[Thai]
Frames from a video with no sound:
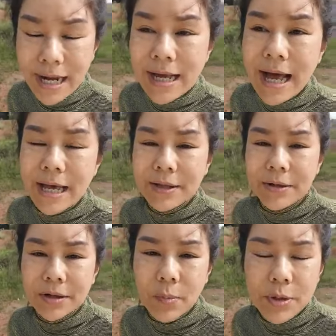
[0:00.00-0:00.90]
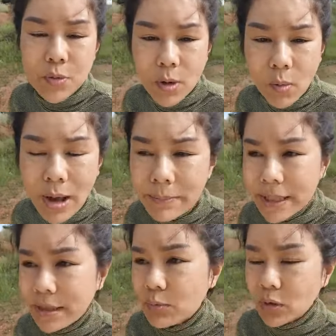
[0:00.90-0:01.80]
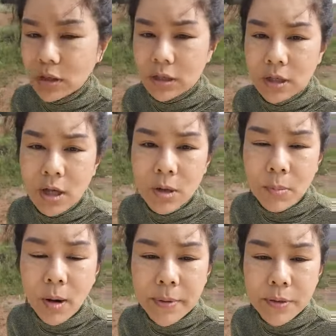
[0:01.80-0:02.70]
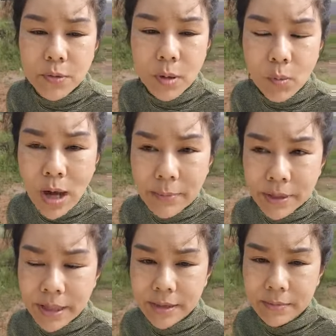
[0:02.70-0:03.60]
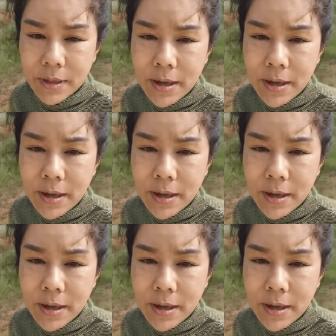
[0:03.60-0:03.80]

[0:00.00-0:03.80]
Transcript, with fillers: ร่างกายเนาะเราไปอยู่กับความคิดหมดเลยพอไปอยู่กับความคิด